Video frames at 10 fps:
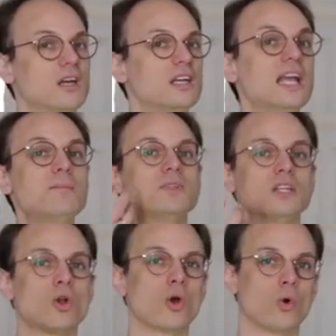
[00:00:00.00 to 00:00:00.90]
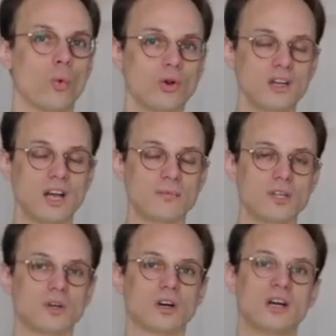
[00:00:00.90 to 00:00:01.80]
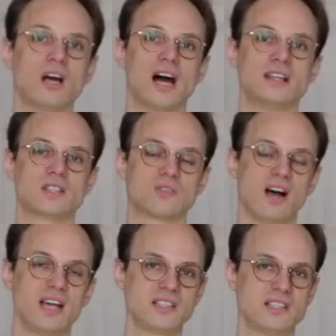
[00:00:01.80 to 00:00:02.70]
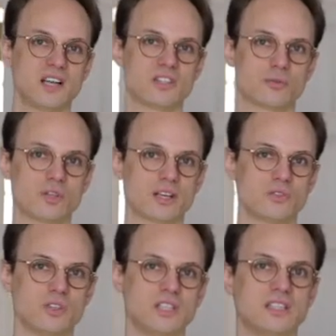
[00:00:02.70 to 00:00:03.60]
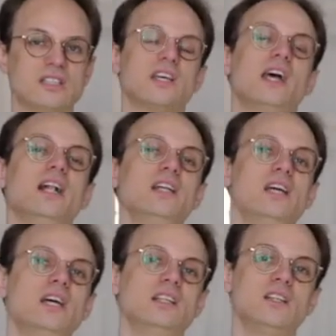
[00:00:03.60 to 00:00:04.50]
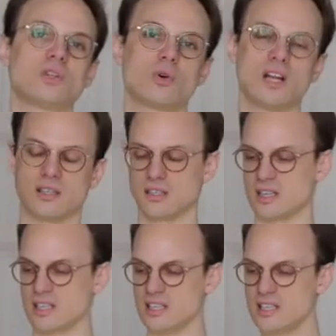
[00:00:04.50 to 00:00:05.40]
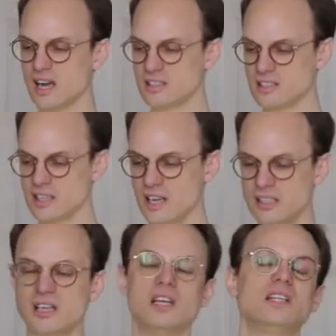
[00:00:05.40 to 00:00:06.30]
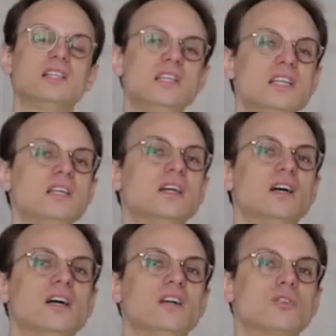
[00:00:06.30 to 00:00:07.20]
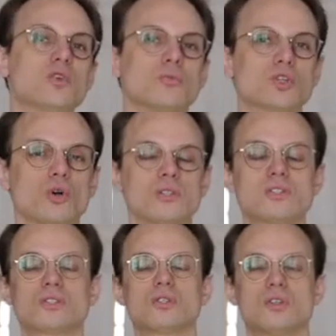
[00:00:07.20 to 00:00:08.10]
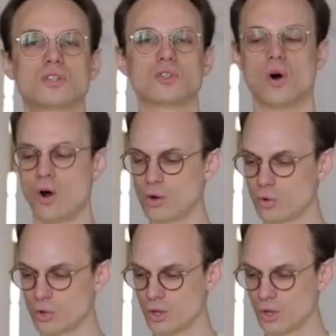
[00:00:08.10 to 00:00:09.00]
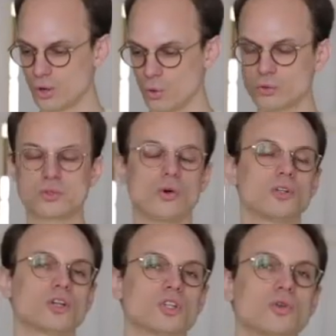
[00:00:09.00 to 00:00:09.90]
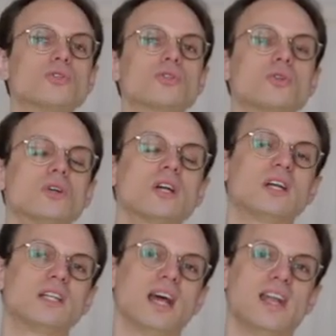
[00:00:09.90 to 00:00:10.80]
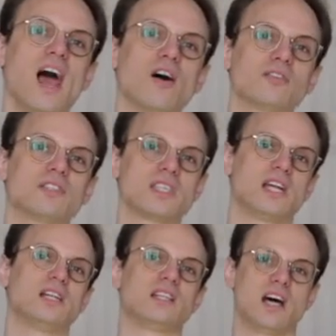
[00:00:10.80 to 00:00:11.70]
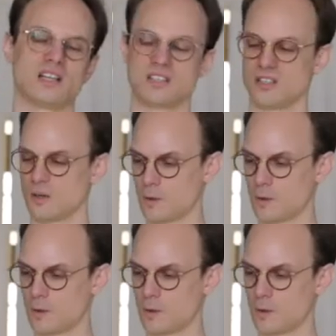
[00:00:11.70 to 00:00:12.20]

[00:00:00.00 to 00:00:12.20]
Neben den Neuronen haben wir noch eine zweite Klasse von ganz wichtigen Zellen, die sogenannten Gliazellen, die zum Schutz, zur Versorgung und zur Unterstützung der Nervenzellen da sind.